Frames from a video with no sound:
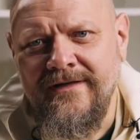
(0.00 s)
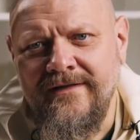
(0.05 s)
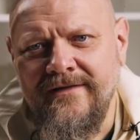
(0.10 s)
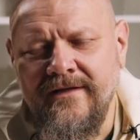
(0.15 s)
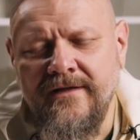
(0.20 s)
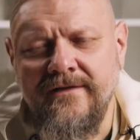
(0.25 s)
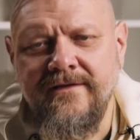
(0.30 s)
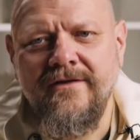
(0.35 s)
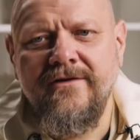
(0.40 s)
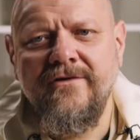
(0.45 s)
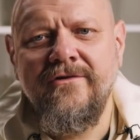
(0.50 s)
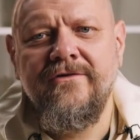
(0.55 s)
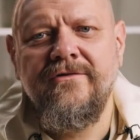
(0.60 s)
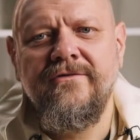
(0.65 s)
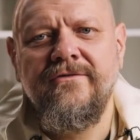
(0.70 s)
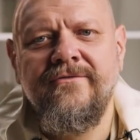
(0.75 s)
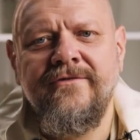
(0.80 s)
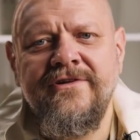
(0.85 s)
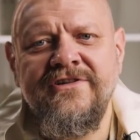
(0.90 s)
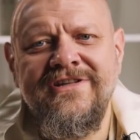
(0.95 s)
Dlatego
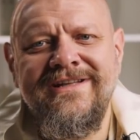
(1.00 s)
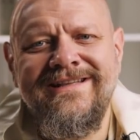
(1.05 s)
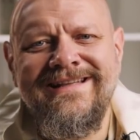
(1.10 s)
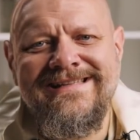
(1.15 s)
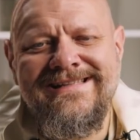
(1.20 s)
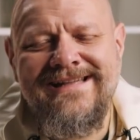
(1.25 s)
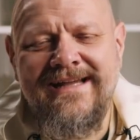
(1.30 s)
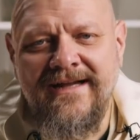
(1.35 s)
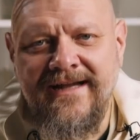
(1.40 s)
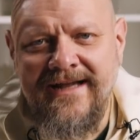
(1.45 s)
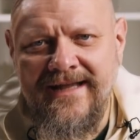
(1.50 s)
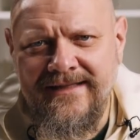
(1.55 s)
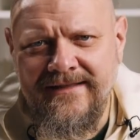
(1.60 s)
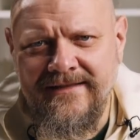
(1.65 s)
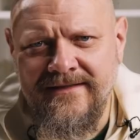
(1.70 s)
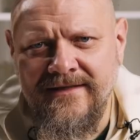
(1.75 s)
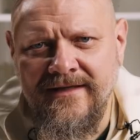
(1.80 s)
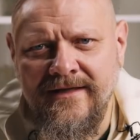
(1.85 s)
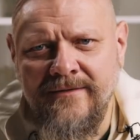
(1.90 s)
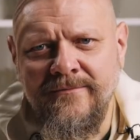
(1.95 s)
właśnie ta
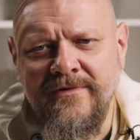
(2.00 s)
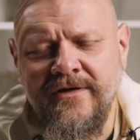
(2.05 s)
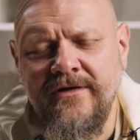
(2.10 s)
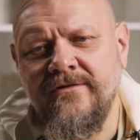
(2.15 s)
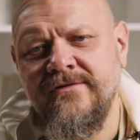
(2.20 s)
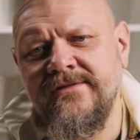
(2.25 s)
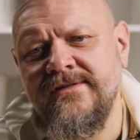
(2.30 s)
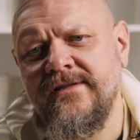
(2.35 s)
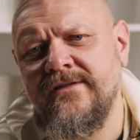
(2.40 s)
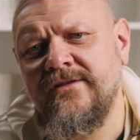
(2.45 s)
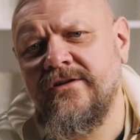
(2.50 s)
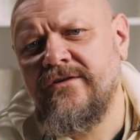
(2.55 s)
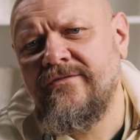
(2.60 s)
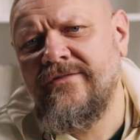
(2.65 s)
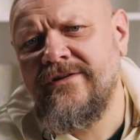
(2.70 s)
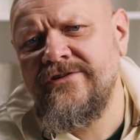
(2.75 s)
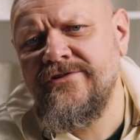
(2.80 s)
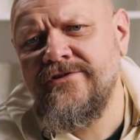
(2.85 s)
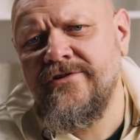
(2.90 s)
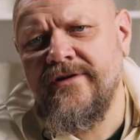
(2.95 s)
zachęta, by
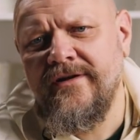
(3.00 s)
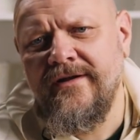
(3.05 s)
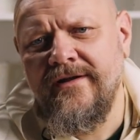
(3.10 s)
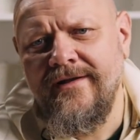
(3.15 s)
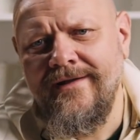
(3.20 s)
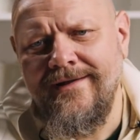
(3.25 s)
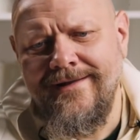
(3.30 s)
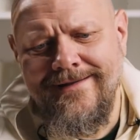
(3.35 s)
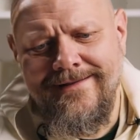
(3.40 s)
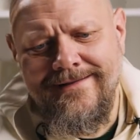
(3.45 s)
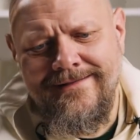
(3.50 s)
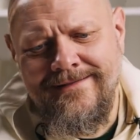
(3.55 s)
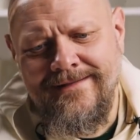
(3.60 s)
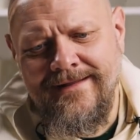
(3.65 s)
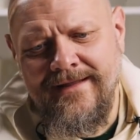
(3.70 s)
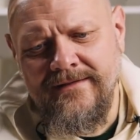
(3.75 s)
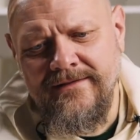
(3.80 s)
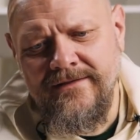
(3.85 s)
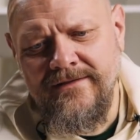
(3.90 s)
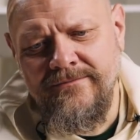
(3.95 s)
koncentrować się
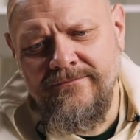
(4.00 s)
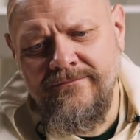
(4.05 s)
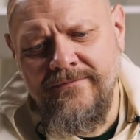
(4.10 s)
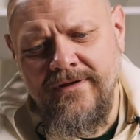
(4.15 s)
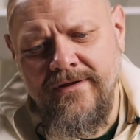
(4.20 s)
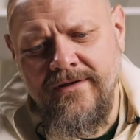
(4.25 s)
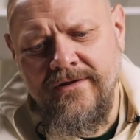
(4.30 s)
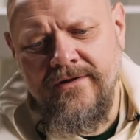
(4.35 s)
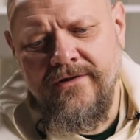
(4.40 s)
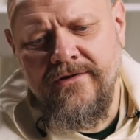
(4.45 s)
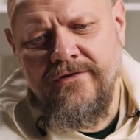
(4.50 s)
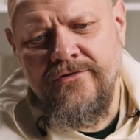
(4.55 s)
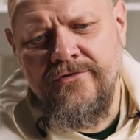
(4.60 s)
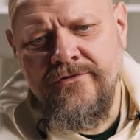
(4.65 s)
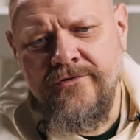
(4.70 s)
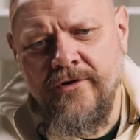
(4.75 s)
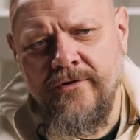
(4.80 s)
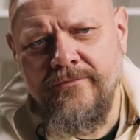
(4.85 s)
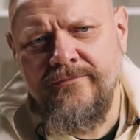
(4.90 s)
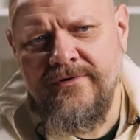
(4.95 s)
na tym
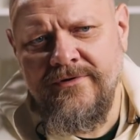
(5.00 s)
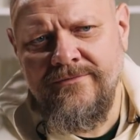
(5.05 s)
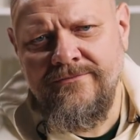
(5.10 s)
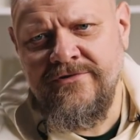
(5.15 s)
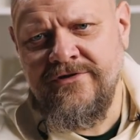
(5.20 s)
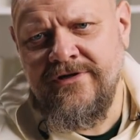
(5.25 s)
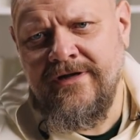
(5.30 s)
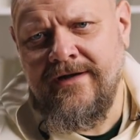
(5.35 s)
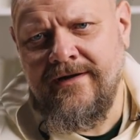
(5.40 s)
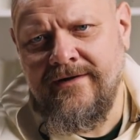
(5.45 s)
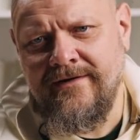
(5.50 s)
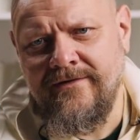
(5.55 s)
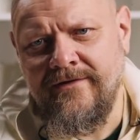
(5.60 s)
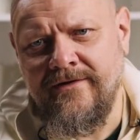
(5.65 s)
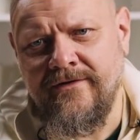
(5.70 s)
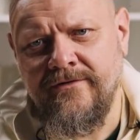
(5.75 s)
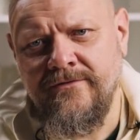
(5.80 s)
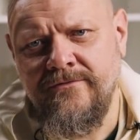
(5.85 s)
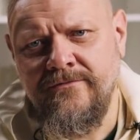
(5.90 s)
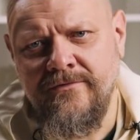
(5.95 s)
dobrym
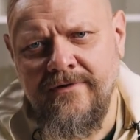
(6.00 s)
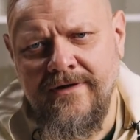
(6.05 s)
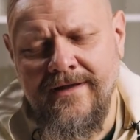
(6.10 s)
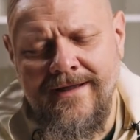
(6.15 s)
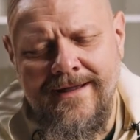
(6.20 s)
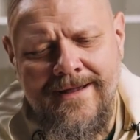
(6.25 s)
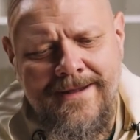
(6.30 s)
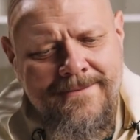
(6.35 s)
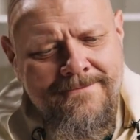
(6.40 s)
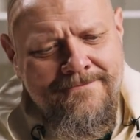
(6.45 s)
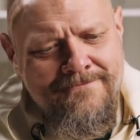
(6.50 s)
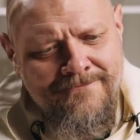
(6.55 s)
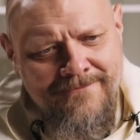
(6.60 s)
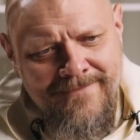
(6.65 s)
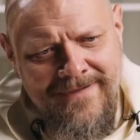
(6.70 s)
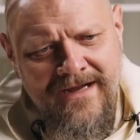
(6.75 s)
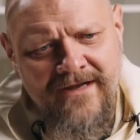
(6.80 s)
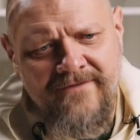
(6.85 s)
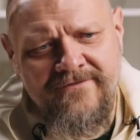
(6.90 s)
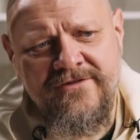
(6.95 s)
ziarnie, które
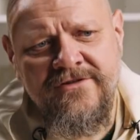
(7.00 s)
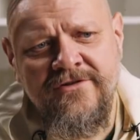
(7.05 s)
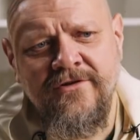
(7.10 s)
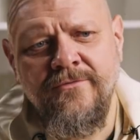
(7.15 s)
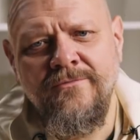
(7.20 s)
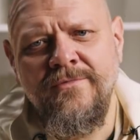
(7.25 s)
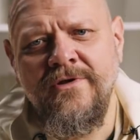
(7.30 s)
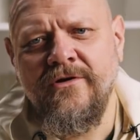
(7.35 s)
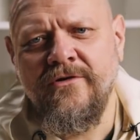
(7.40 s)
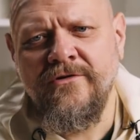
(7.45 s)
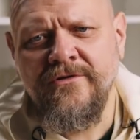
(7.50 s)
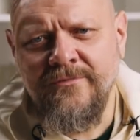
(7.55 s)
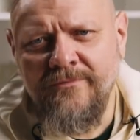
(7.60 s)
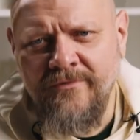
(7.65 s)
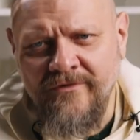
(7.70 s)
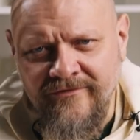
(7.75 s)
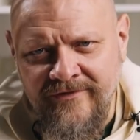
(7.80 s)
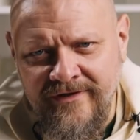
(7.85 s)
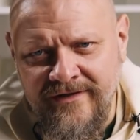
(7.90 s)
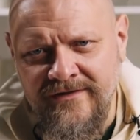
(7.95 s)
ma w sobie
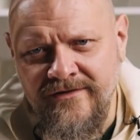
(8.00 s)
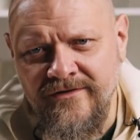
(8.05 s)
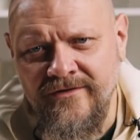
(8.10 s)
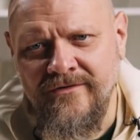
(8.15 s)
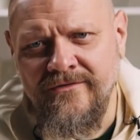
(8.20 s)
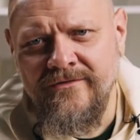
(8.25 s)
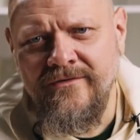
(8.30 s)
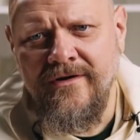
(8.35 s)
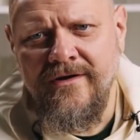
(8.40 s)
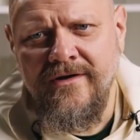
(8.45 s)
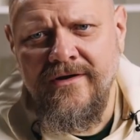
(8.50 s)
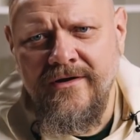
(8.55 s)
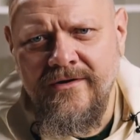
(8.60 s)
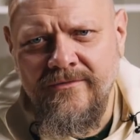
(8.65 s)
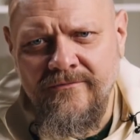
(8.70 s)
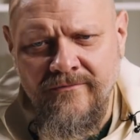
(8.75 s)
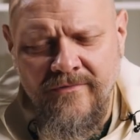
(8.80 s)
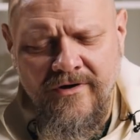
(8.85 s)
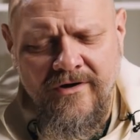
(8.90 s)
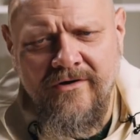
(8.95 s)
odpowiednią
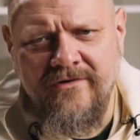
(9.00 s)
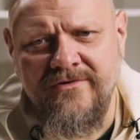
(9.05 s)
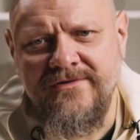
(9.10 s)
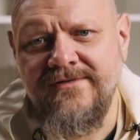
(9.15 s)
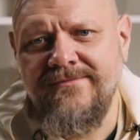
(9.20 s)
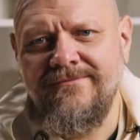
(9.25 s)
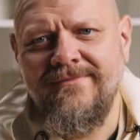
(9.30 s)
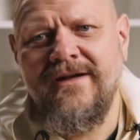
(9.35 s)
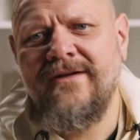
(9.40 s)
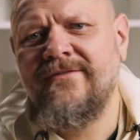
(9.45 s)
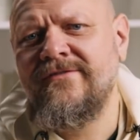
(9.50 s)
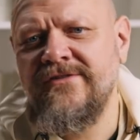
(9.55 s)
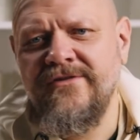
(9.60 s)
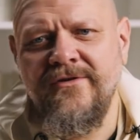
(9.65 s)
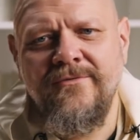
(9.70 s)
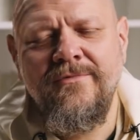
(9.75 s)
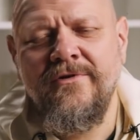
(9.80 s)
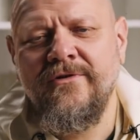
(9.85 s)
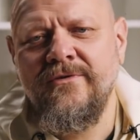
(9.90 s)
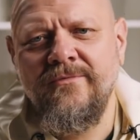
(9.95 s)
moc, ma w
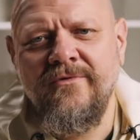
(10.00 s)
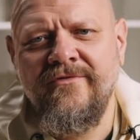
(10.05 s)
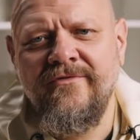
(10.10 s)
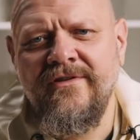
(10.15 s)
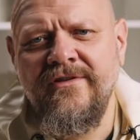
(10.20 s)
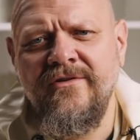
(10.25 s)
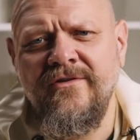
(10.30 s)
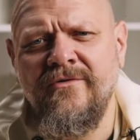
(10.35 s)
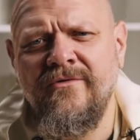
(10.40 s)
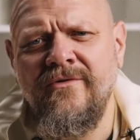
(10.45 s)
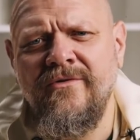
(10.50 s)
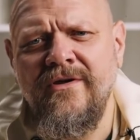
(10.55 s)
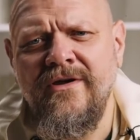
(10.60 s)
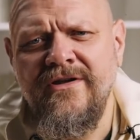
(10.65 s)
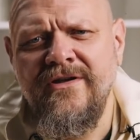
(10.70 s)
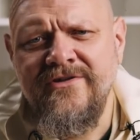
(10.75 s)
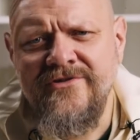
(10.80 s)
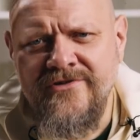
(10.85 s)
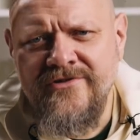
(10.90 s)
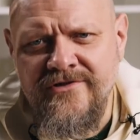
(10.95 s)
sobie odpowiednią
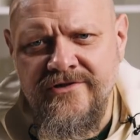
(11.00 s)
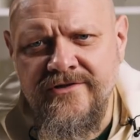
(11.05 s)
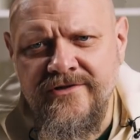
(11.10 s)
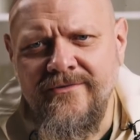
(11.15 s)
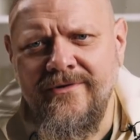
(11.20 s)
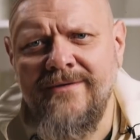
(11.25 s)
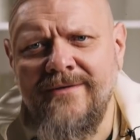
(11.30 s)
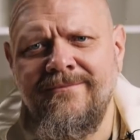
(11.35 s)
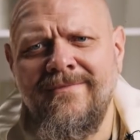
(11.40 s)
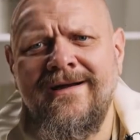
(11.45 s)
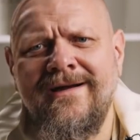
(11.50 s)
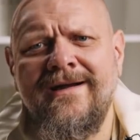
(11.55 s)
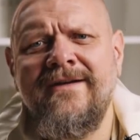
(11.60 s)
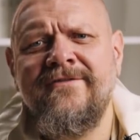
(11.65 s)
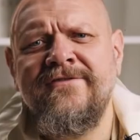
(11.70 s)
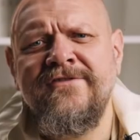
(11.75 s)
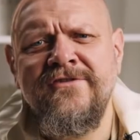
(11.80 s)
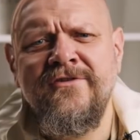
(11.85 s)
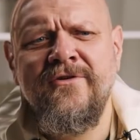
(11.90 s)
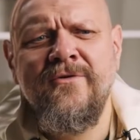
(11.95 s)
siłę, ma
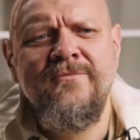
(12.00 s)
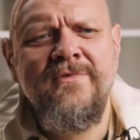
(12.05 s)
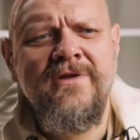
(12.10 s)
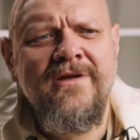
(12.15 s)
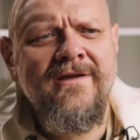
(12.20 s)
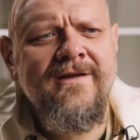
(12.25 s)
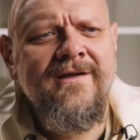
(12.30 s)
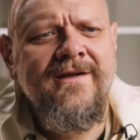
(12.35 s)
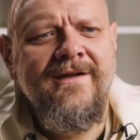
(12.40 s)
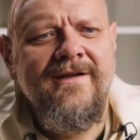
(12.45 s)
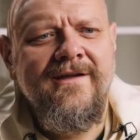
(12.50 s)
w sobie